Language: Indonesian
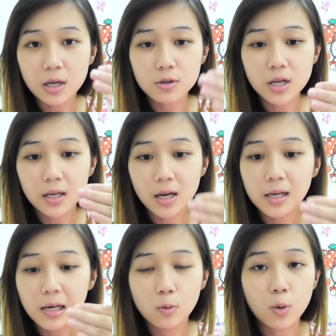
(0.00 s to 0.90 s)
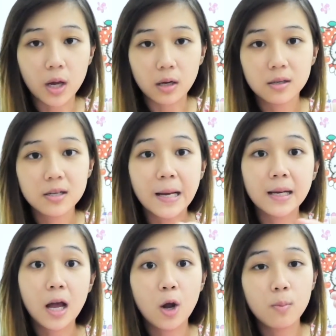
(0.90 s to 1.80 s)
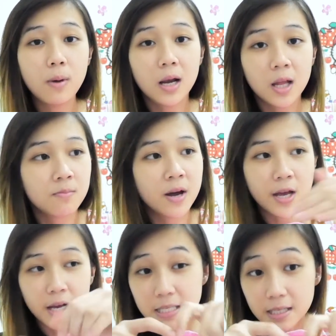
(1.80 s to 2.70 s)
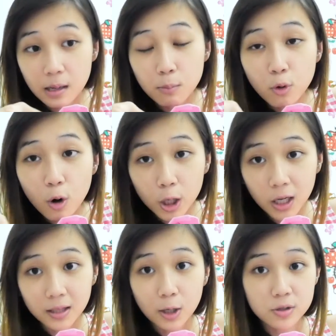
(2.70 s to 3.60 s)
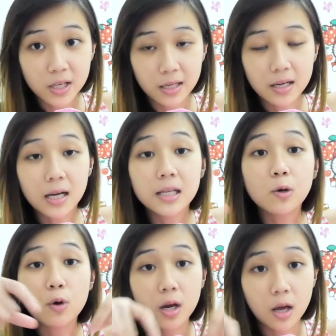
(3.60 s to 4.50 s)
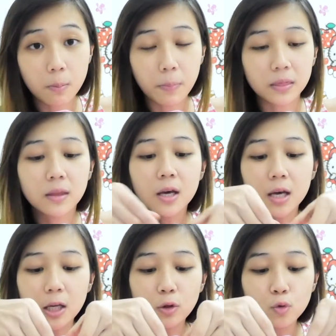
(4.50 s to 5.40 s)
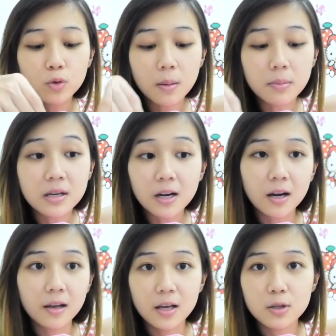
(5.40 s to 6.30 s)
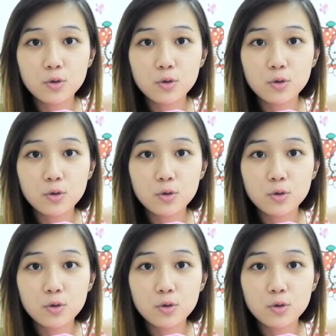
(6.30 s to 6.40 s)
taruh sandal di luar dan kalau kalian bayangin seribu orang taruh sandal di luar karpet itu udah beneran kayak